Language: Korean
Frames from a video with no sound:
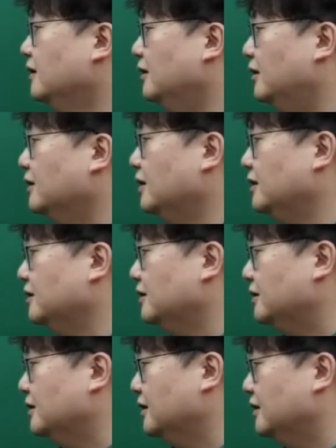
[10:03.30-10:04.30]

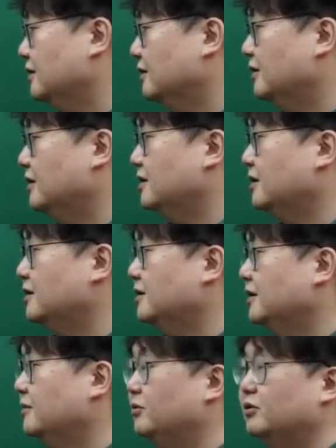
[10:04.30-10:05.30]
언한 직에서 퇴직한
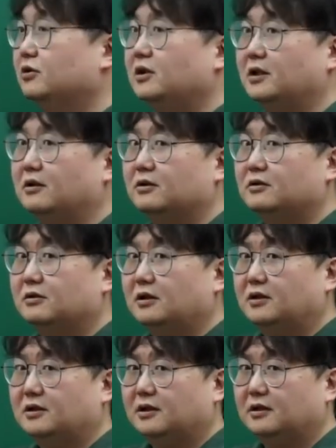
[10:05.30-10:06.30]
사람 모두 다 이런 수사
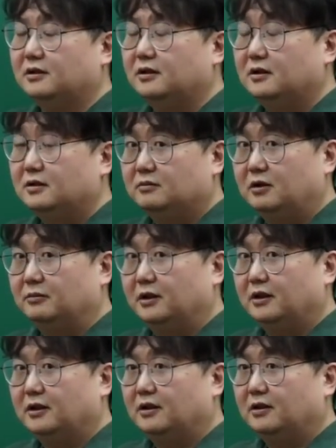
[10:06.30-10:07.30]
대상 범위에
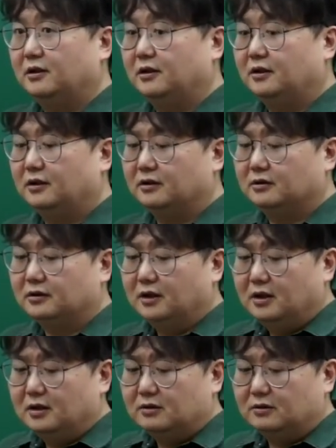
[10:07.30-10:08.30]
해당하게 된다. 결국
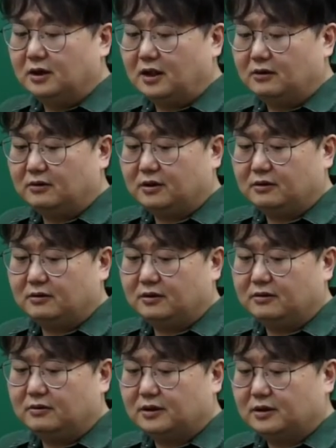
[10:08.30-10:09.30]
우리가 알고 있는
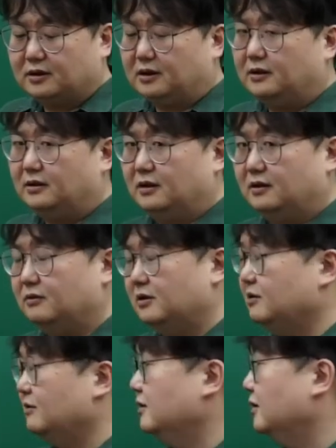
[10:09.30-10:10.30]
고위공직자라는
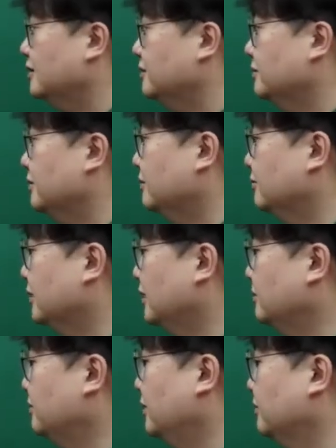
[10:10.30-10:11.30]
위치에 올라갔으면 전부
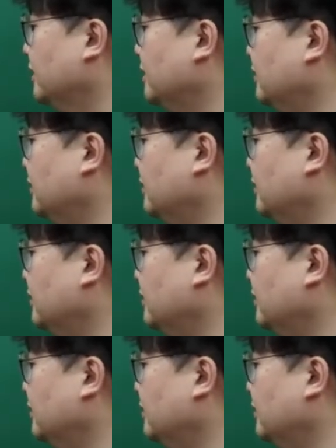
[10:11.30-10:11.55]
다 범위에